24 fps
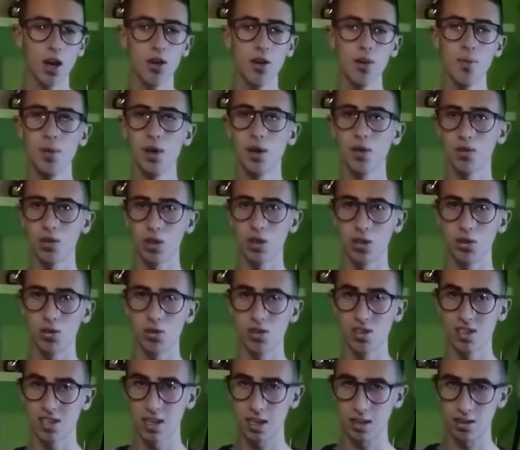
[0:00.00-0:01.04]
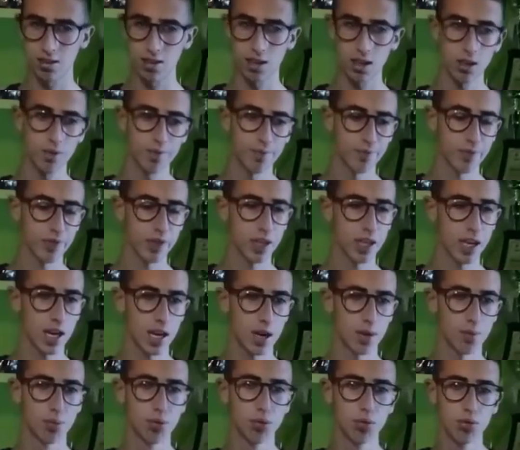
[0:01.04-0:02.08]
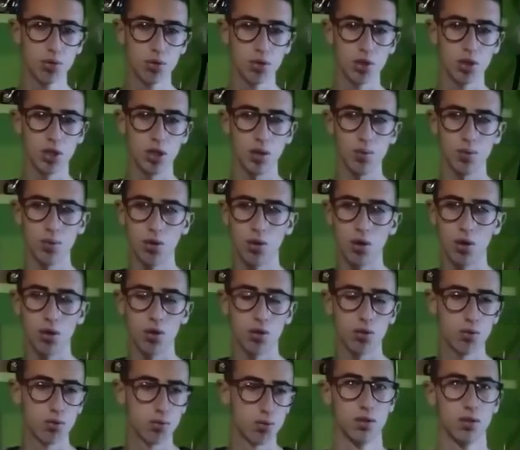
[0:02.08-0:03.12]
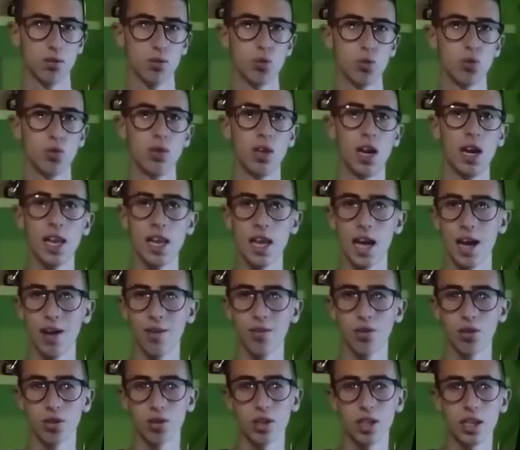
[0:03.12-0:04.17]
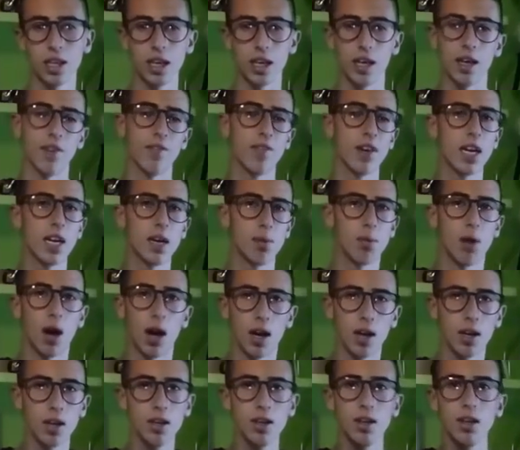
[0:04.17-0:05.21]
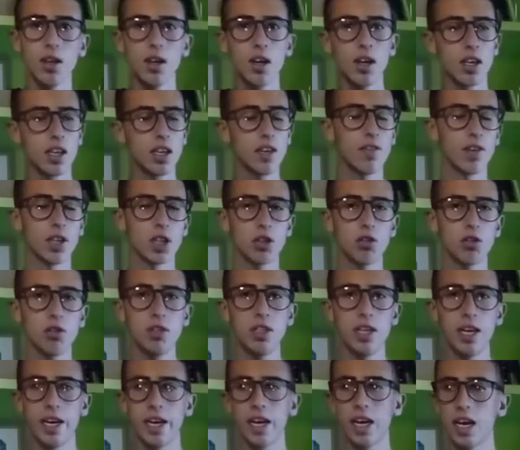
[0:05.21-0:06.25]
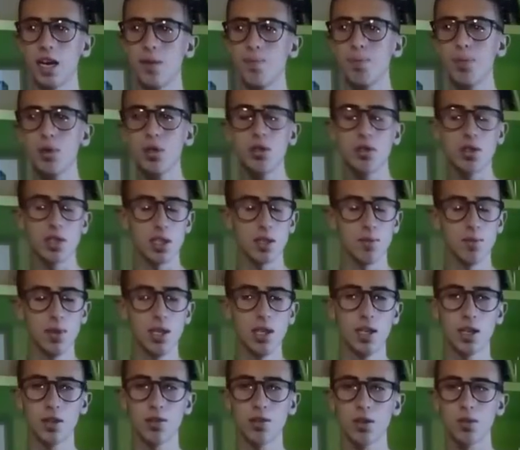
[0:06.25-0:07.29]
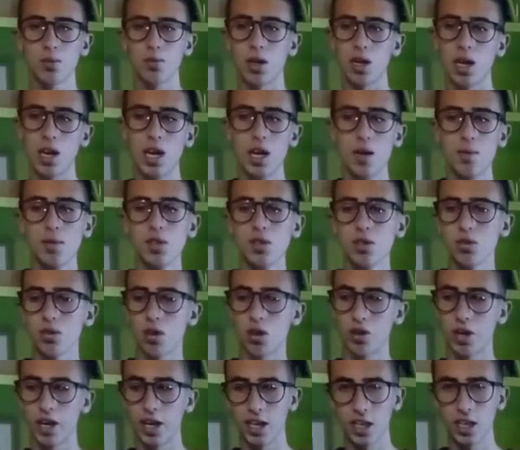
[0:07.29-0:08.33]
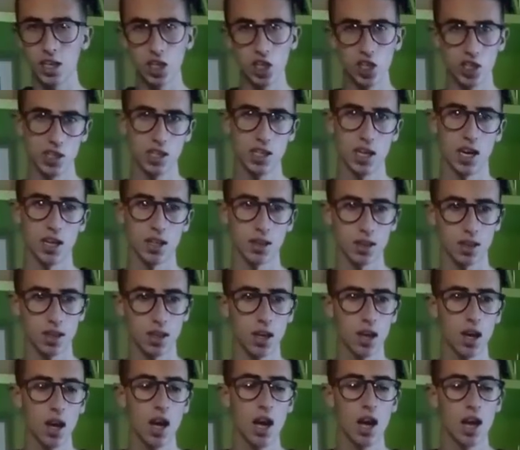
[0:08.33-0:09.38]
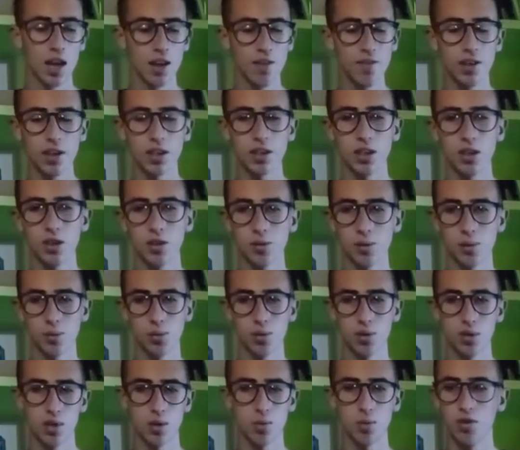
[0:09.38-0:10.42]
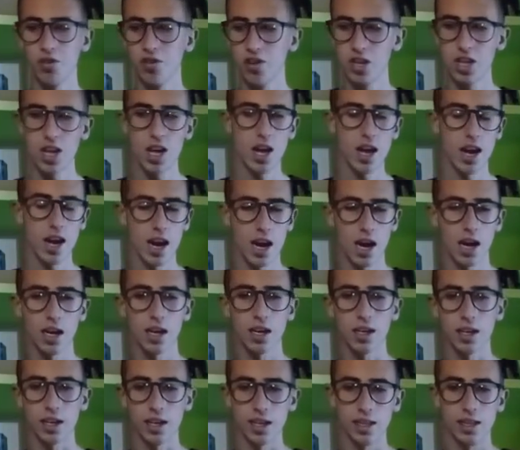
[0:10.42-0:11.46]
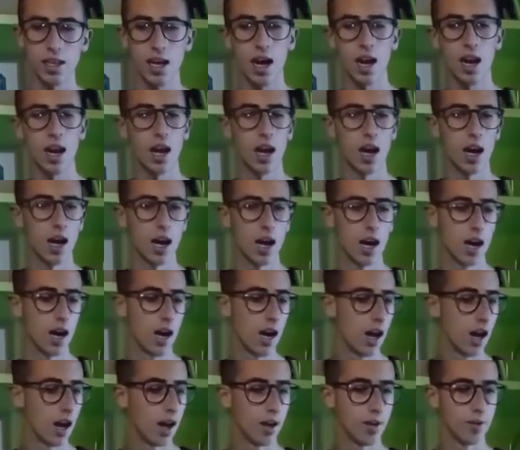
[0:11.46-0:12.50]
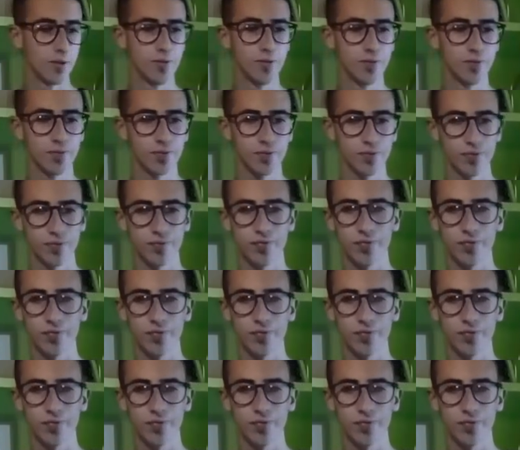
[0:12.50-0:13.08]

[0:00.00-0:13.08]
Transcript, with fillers: come abbiamo visto Cesar, che era appunto diciamo un allievo di Vegapunk, ci ha fatto vedere che è possibile trasformare le persone in giganti. Infatti come possiamo vedere anche dalla... Uh,